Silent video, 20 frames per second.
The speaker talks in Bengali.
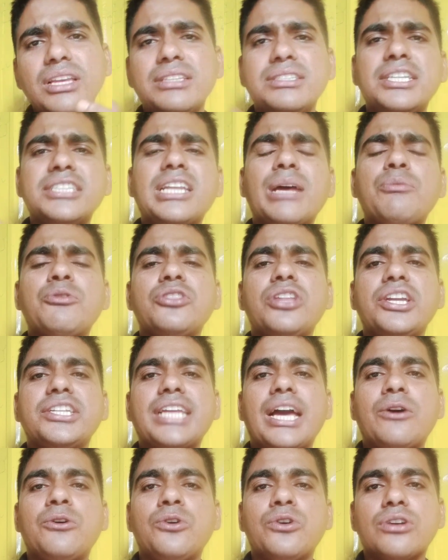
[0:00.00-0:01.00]
যেটা মধ্যে
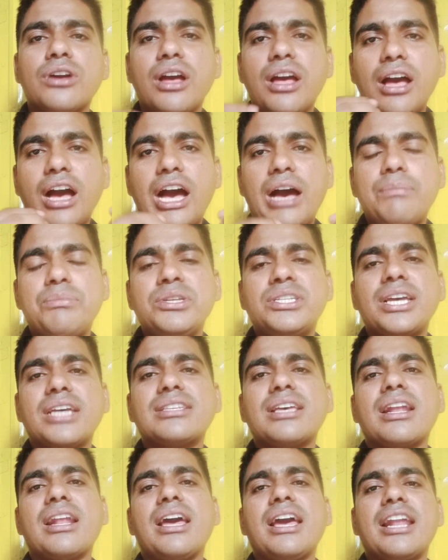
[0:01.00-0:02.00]
এটা হোক বিশা
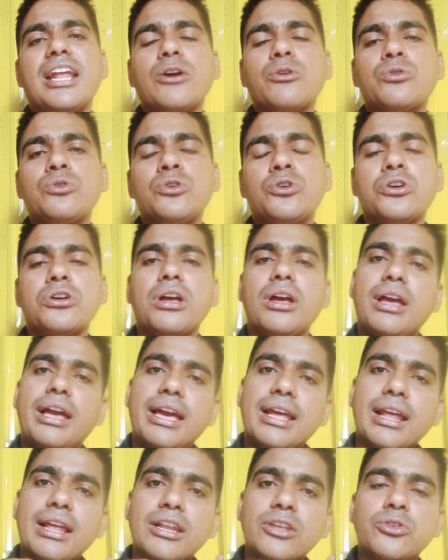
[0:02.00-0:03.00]
ছাড়া হেরা ঘুরুক
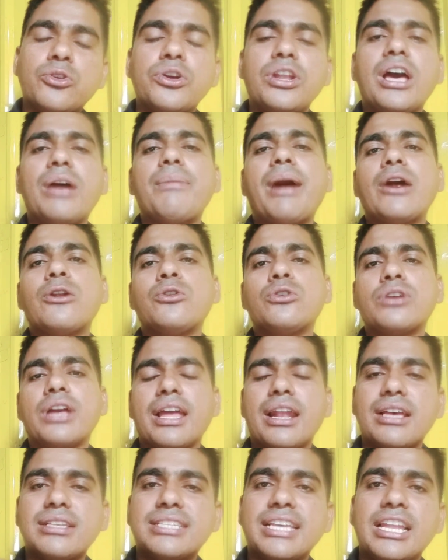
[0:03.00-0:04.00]
হেরারে দৈরা মারুক
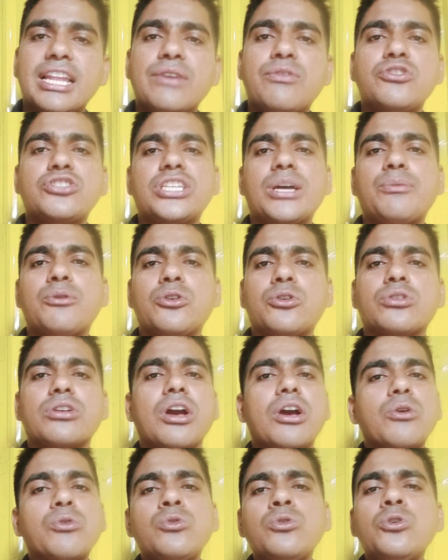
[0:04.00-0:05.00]
হেরা জেলে ফুচা মরুক
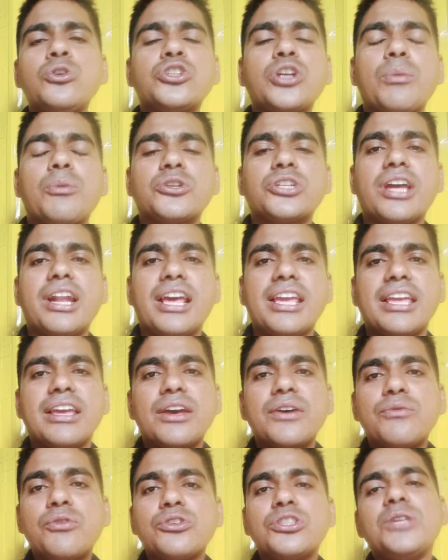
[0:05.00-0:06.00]
কোনো সমস্যা নাই
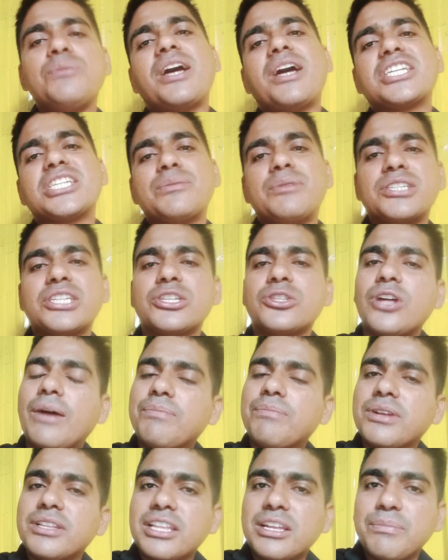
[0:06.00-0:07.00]
প্রতি মাসে মাসে তো
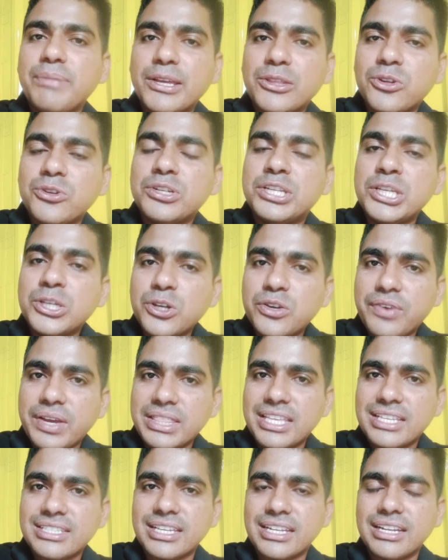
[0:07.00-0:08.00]
আপনাদের বেতন ঠিকই
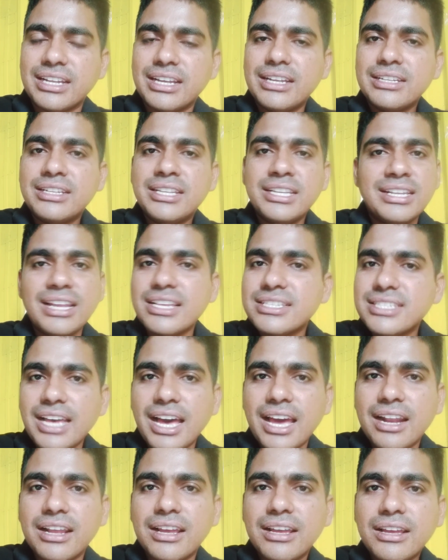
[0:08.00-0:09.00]
পাইতেছেন ঠিক না
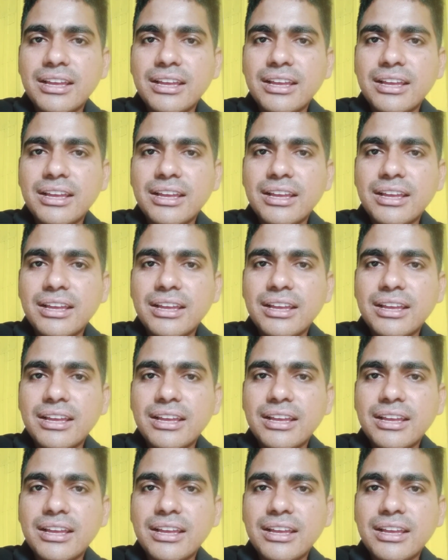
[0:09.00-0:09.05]
স্যার